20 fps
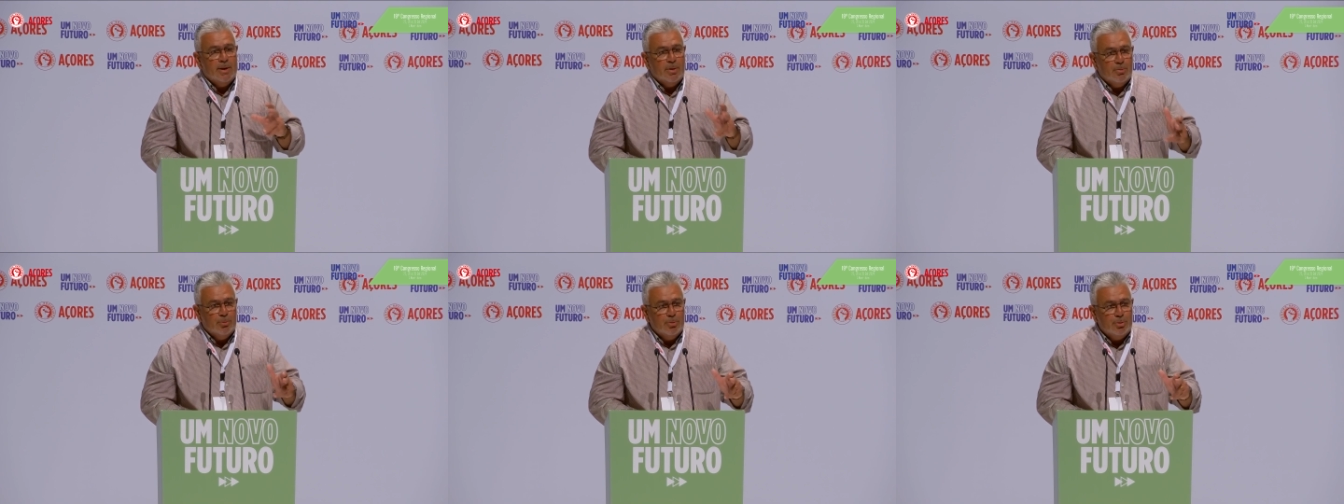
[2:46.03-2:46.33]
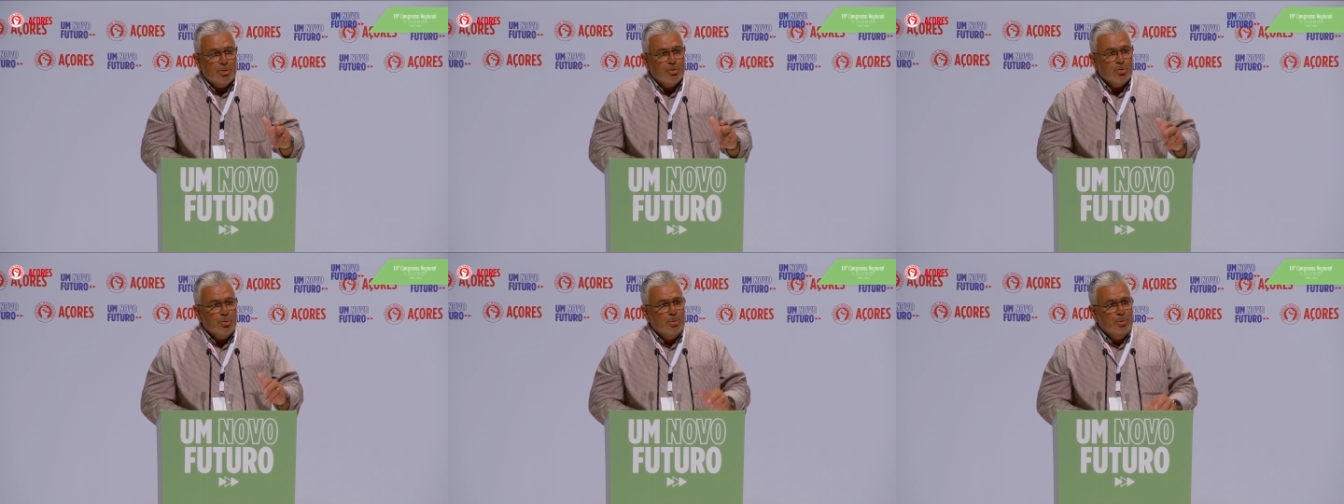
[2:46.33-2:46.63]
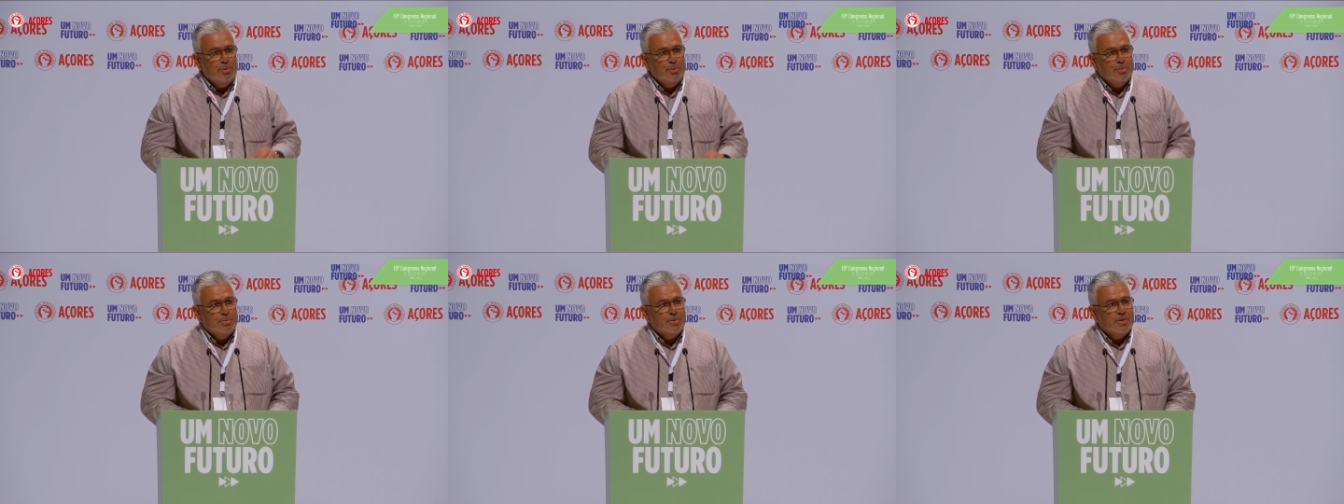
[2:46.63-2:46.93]
O
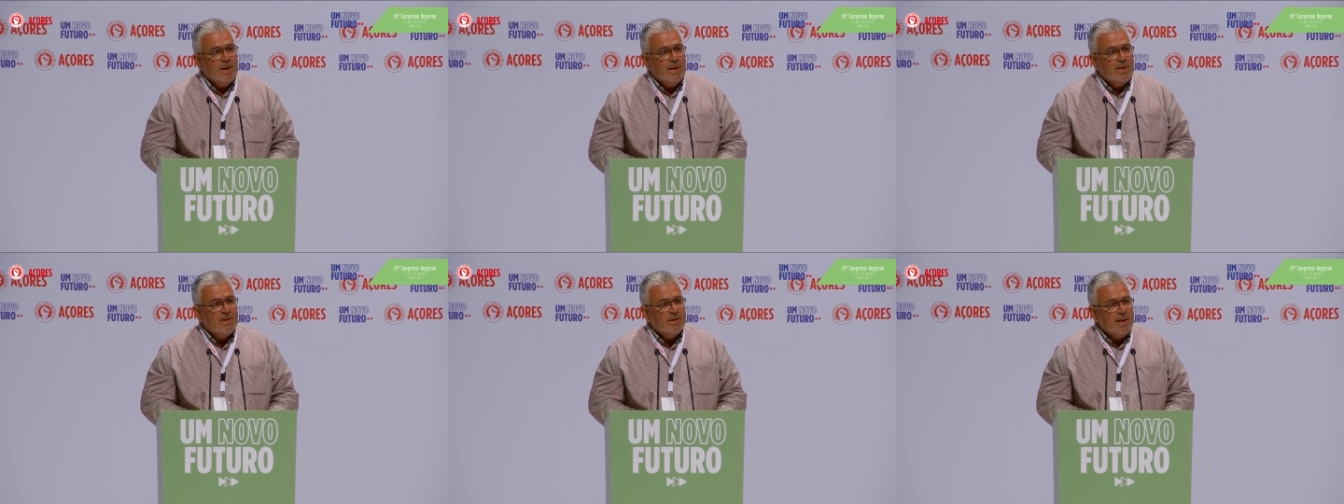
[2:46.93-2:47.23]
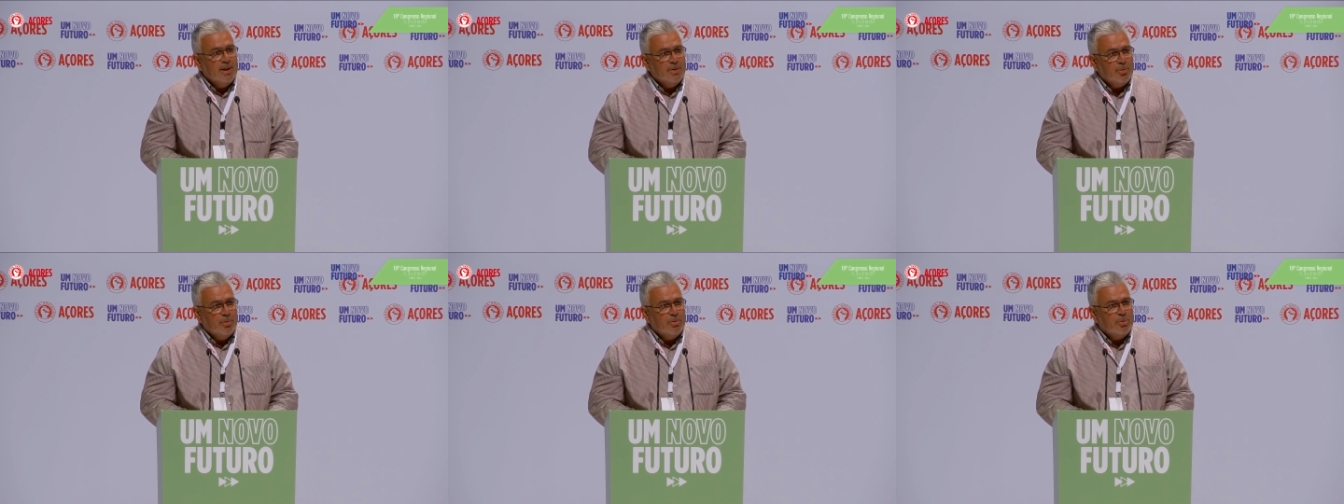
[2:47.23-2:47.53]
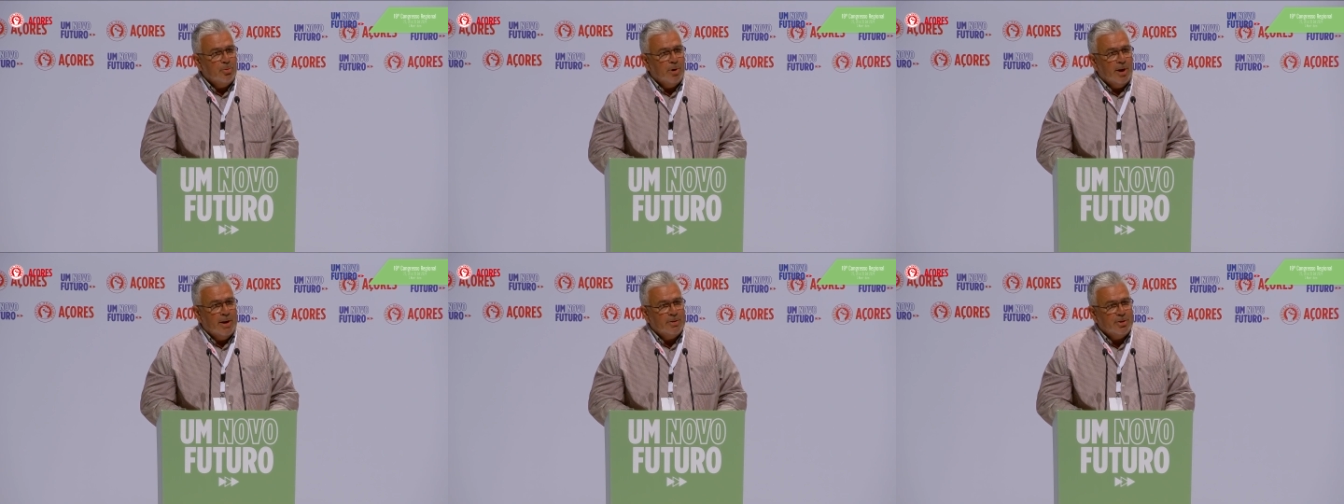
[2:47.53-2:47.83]
segundo tem
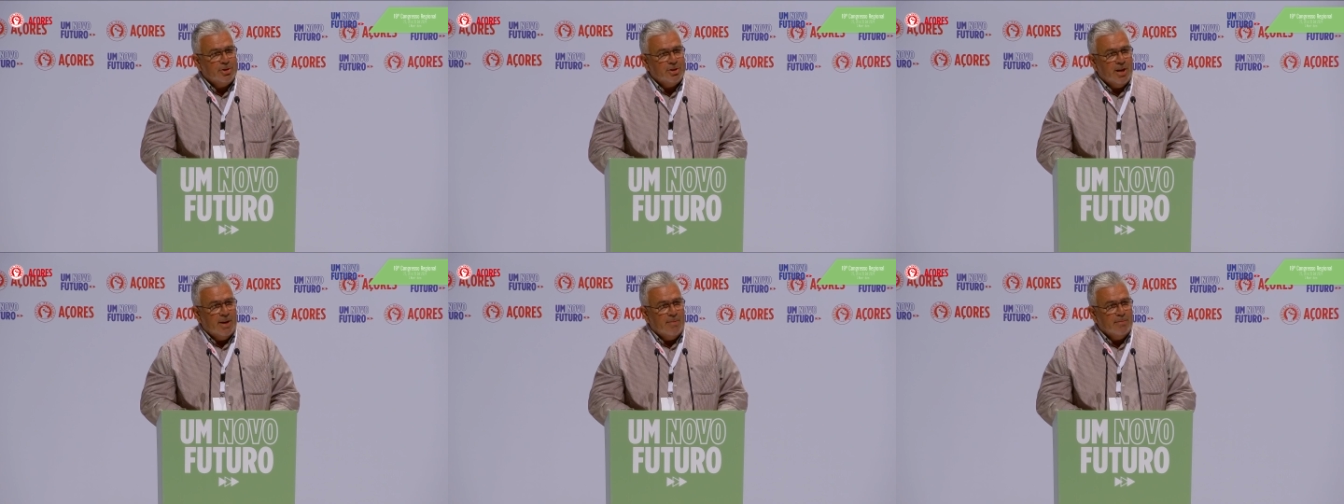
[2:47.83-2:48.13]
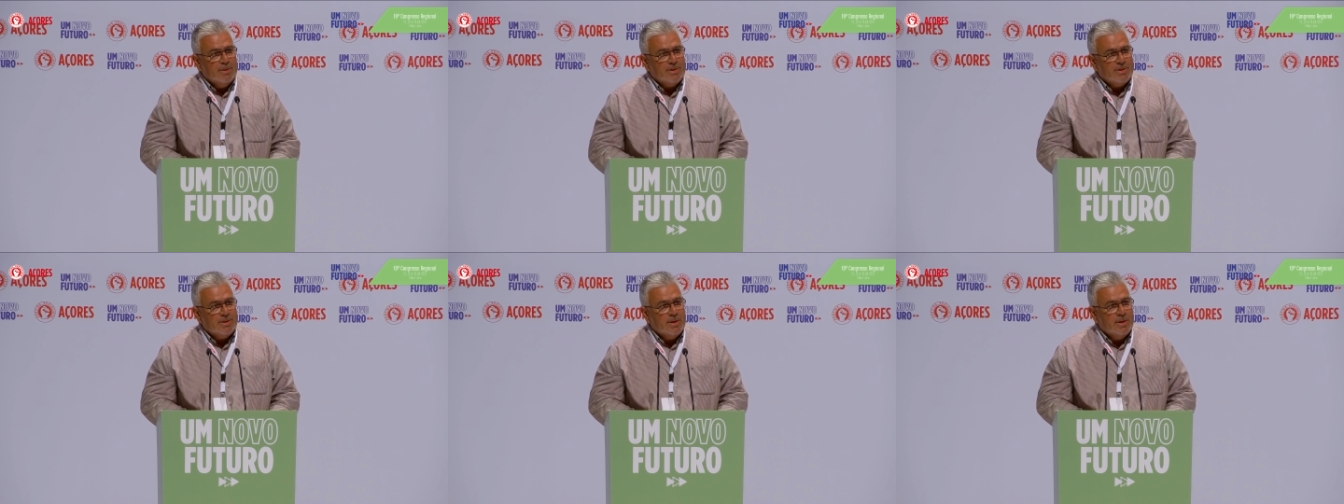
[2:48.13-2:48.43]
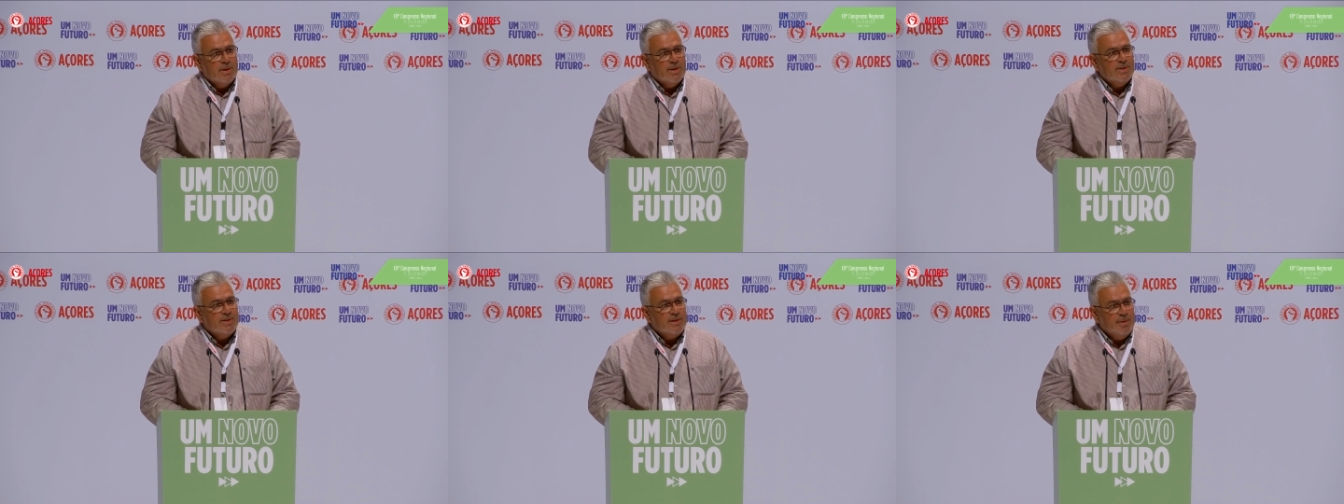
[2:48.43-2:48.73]
78 anos, chama-se
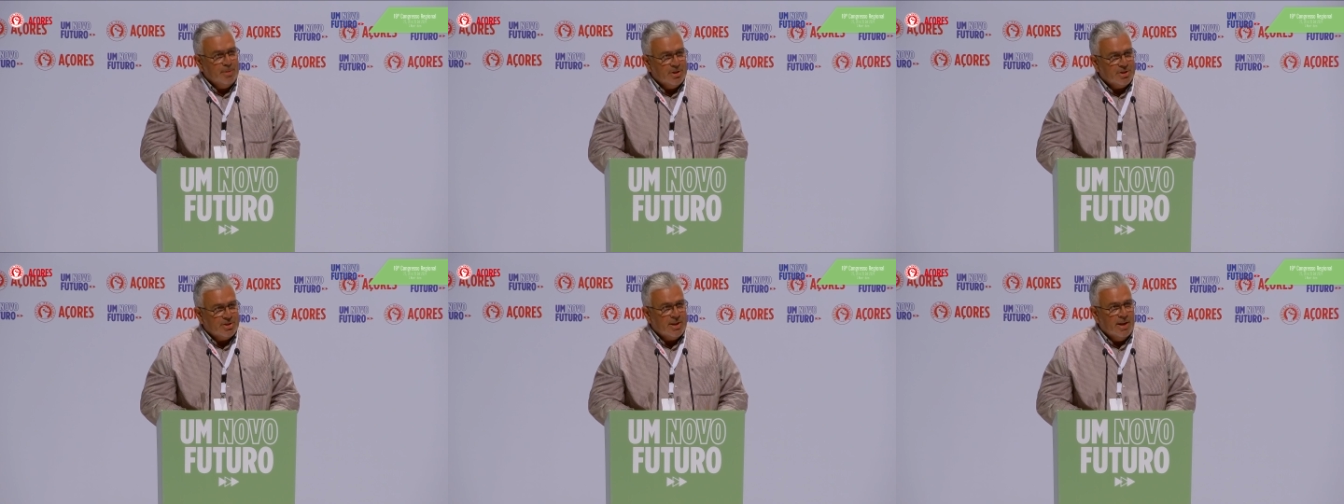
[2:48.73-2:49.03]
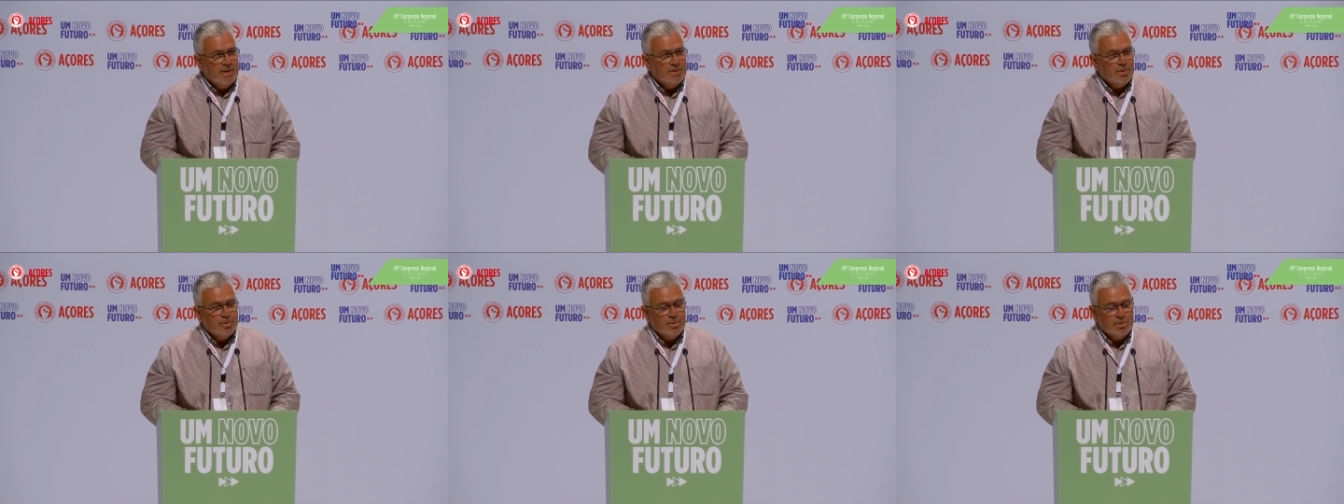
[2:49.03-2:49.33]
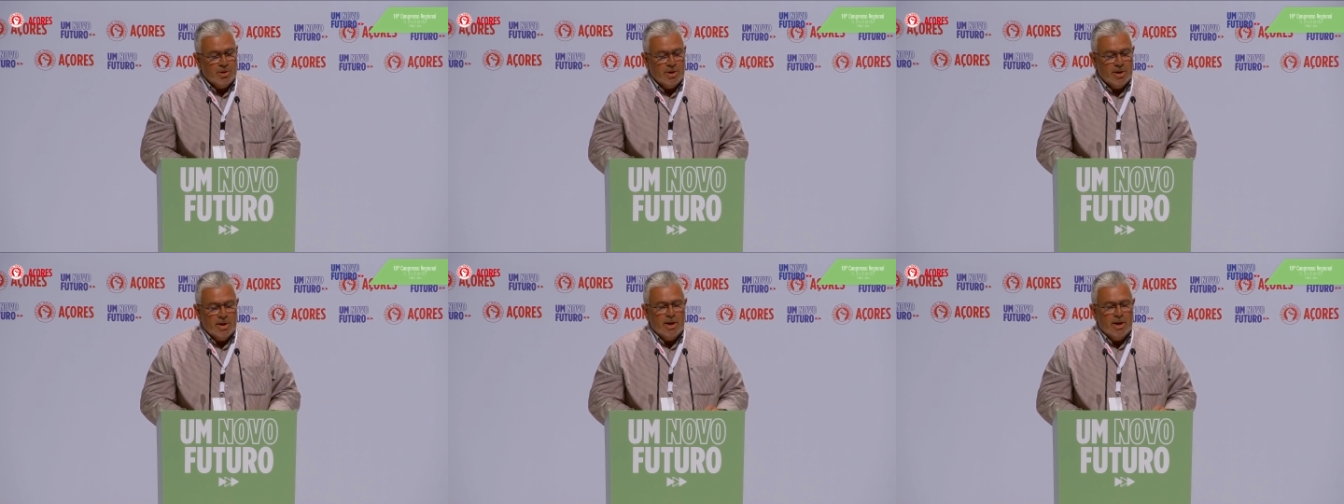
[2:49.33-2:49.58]
Simas Santos.